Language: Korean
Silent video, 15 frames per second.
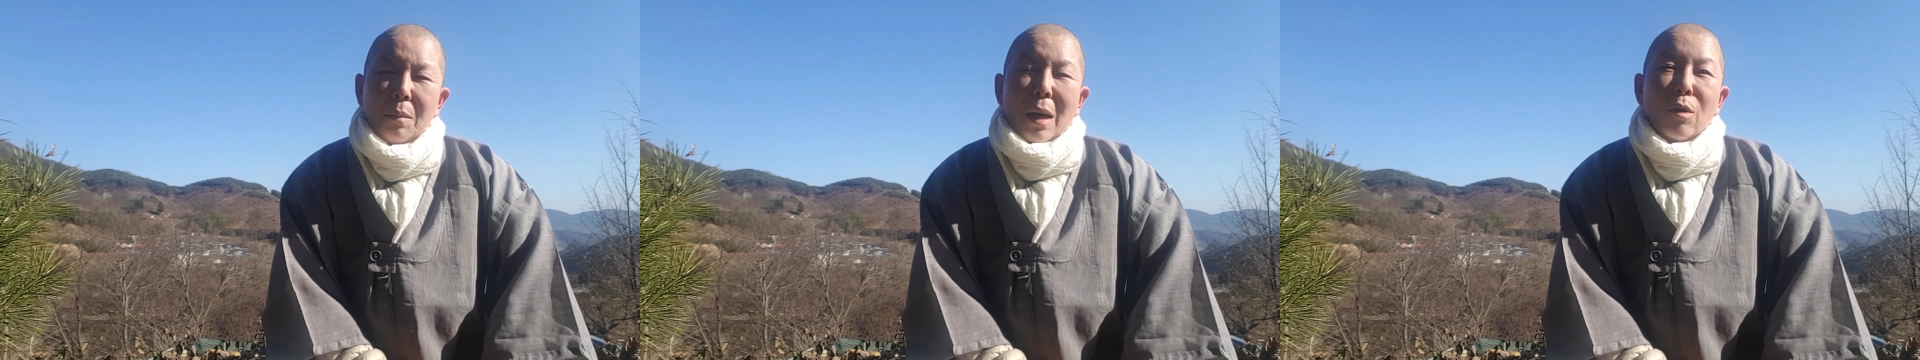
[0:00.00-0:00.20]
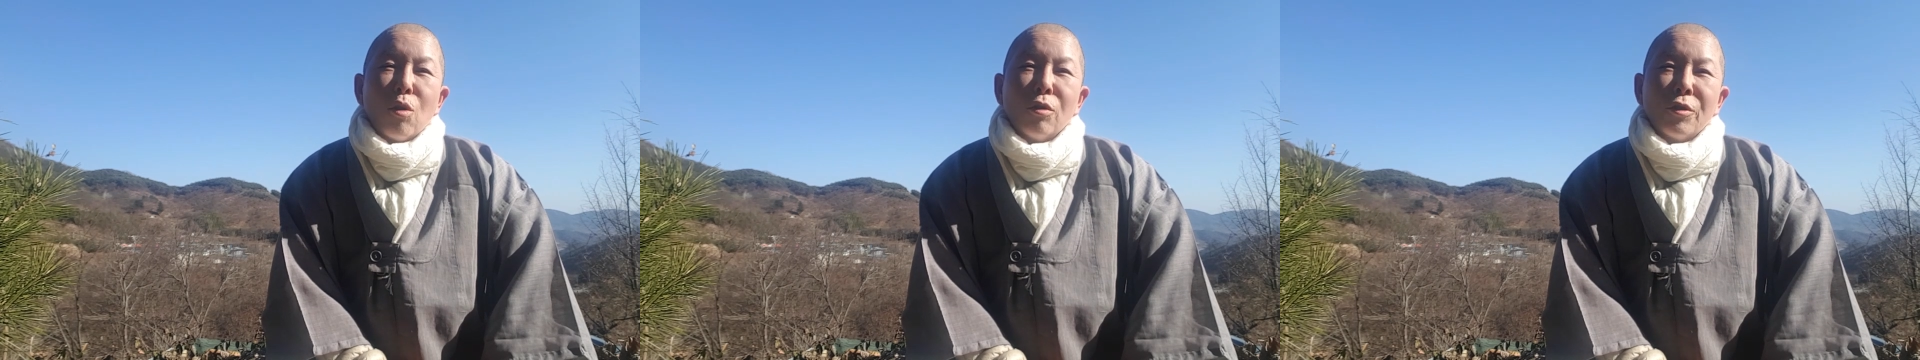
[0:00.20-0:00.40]

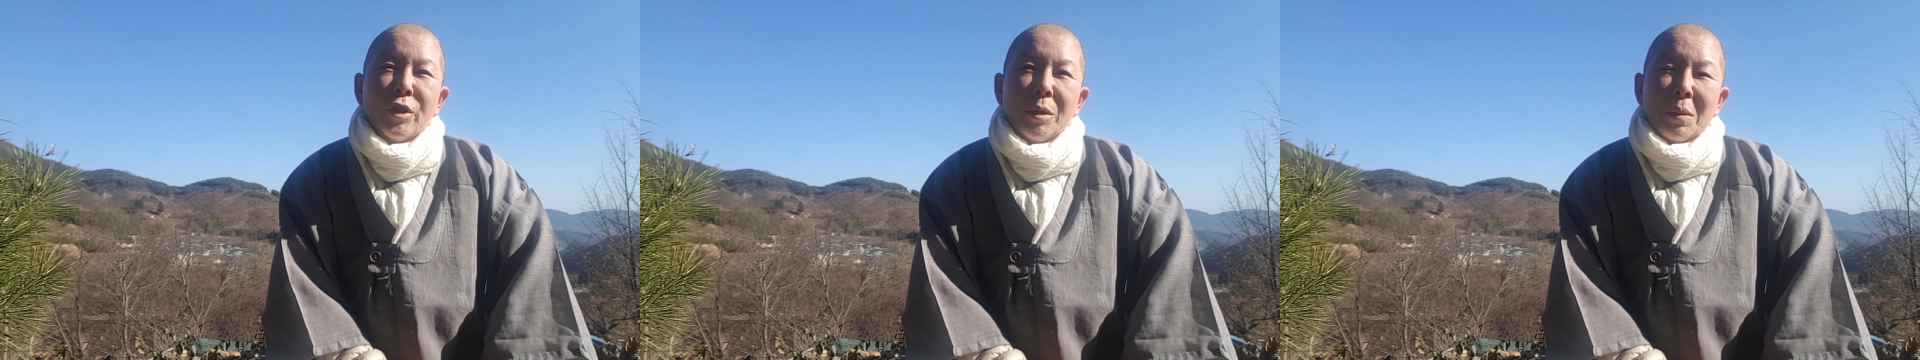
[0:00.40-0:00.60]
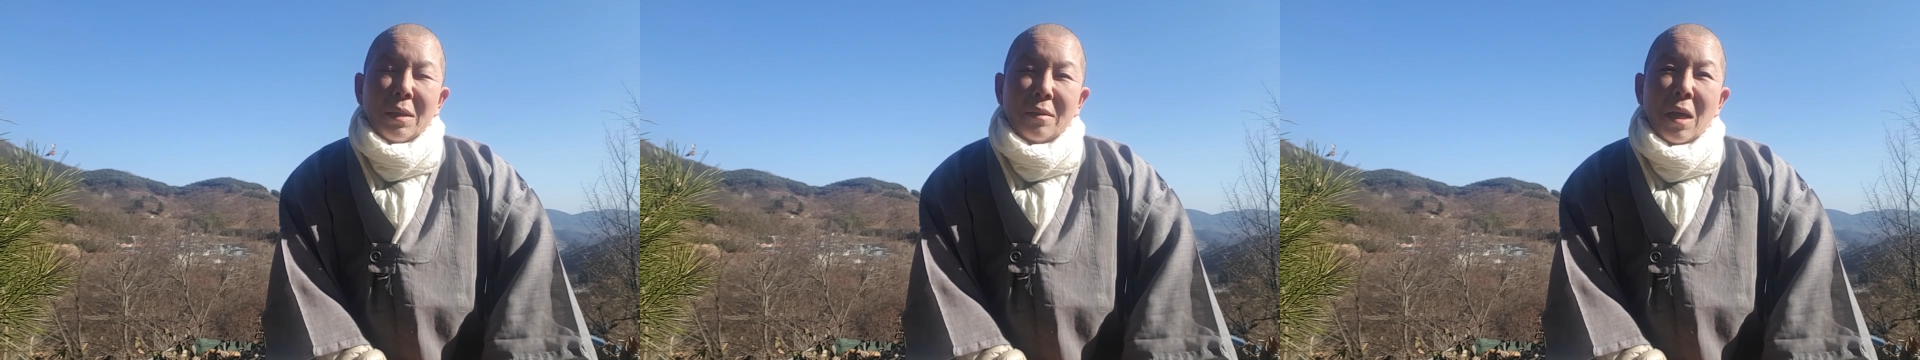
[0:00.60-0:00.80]

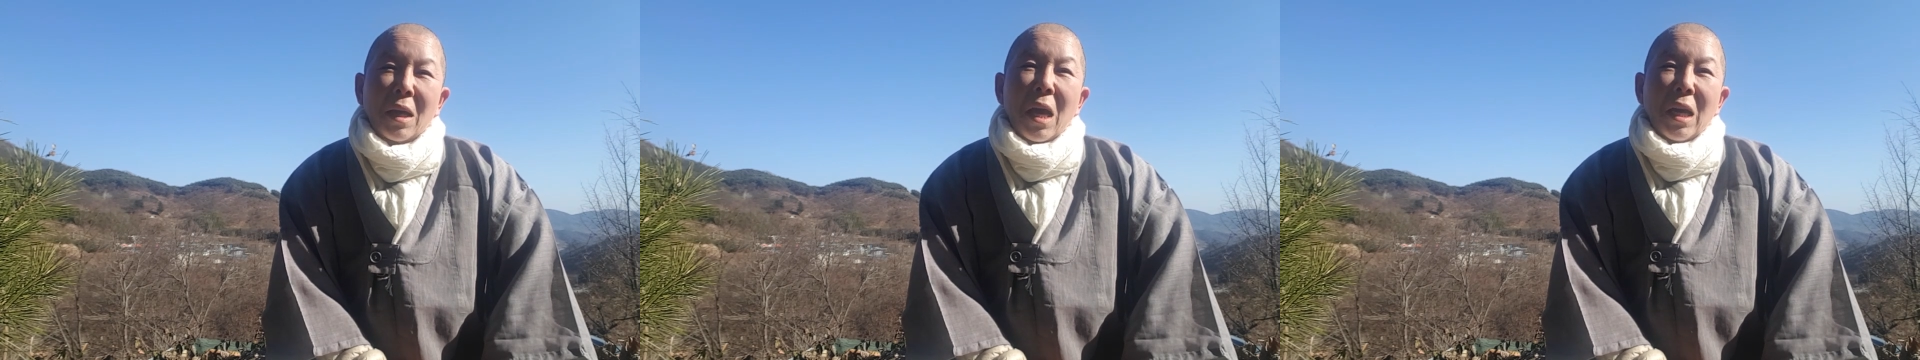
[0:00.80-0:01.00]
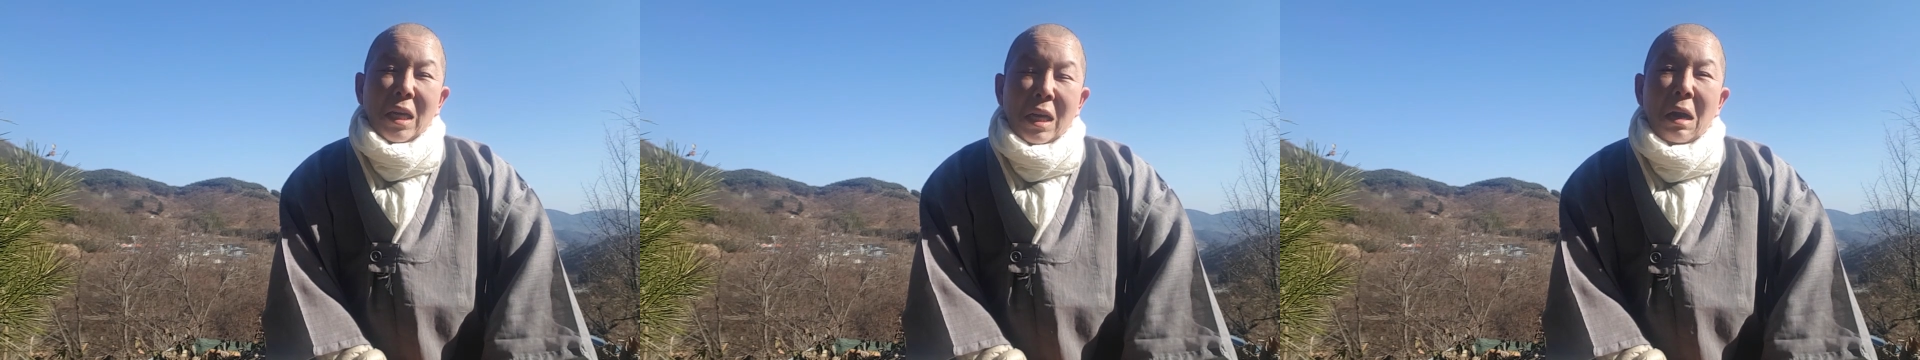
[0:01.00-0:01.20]
만공스님의
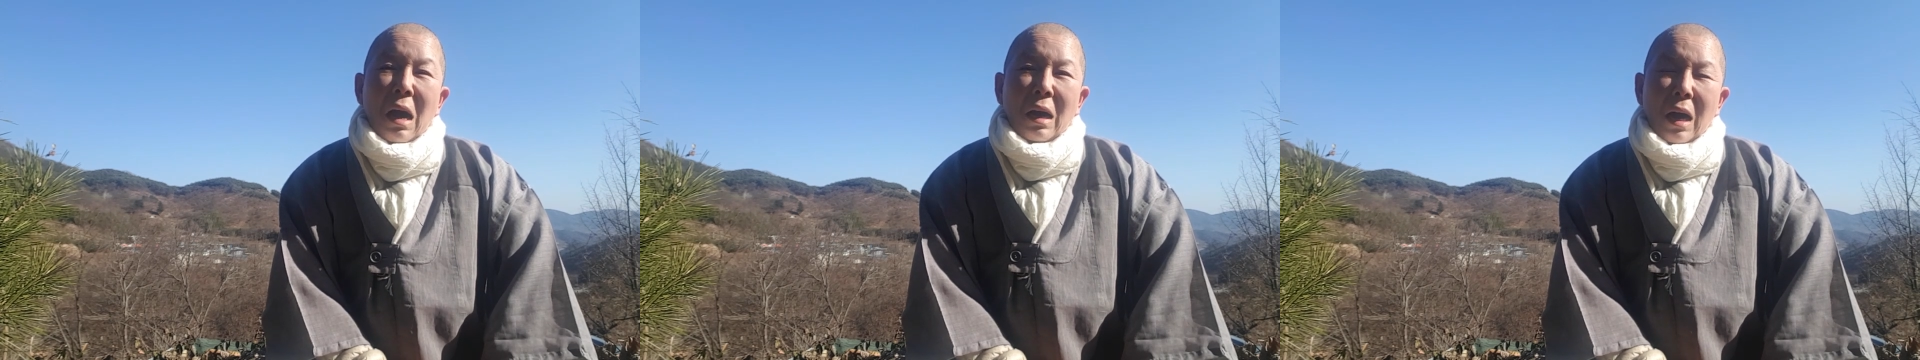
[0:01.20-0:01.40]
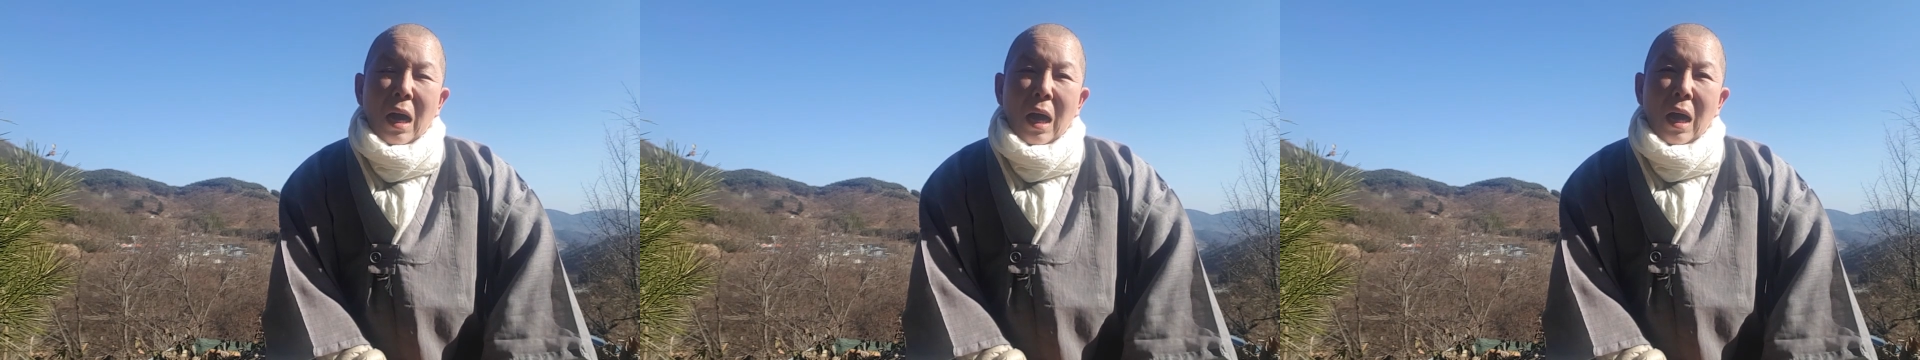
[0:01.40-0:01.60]
세계
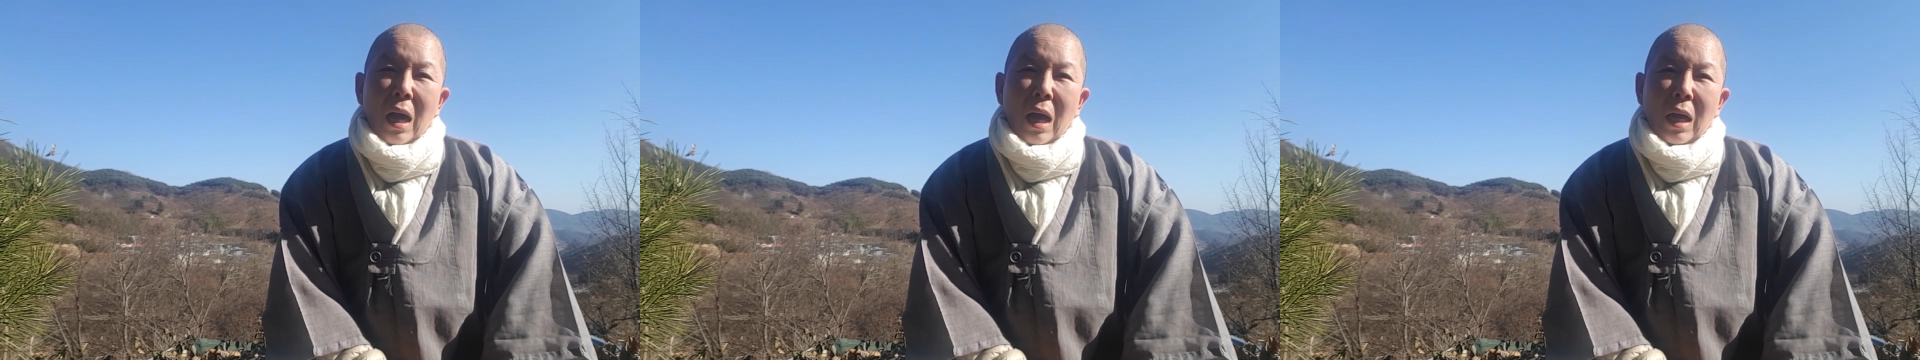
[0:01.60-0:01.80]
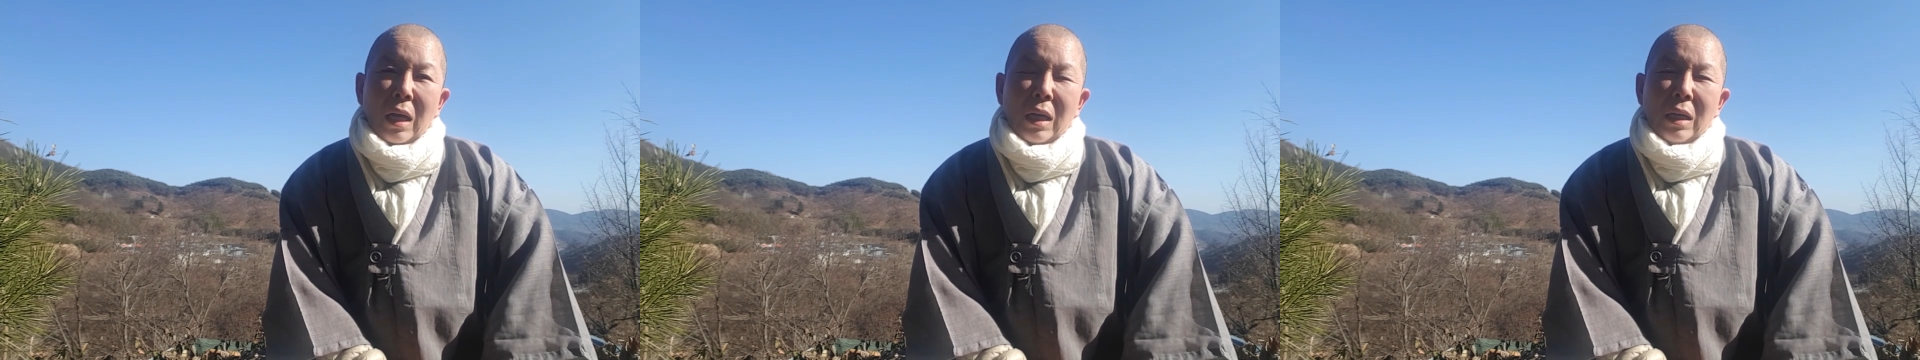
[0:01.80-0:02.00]

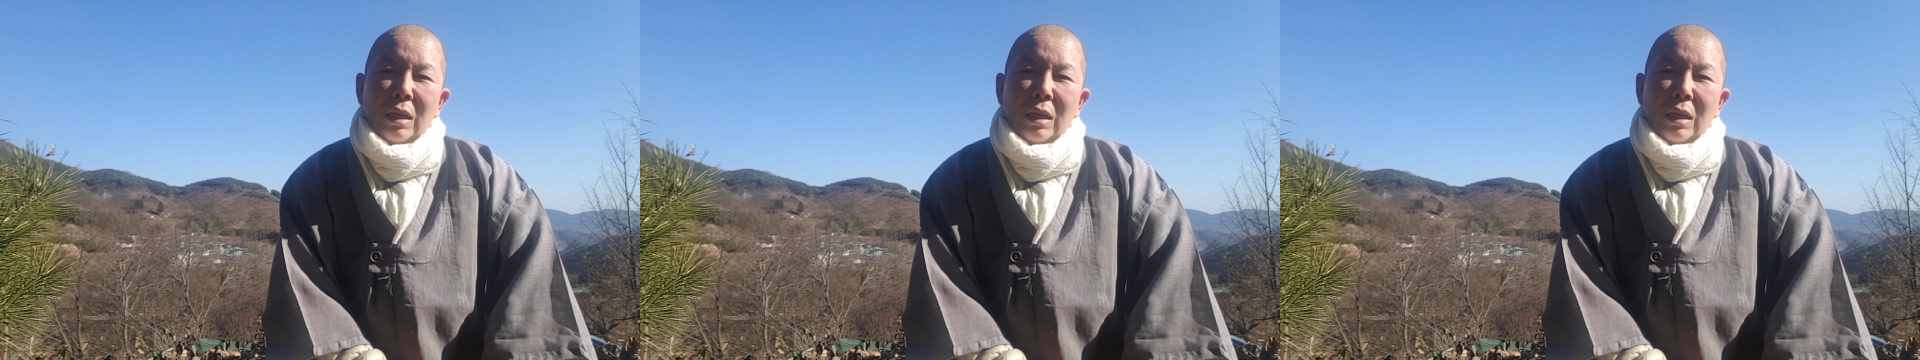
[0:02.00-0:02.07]
일화가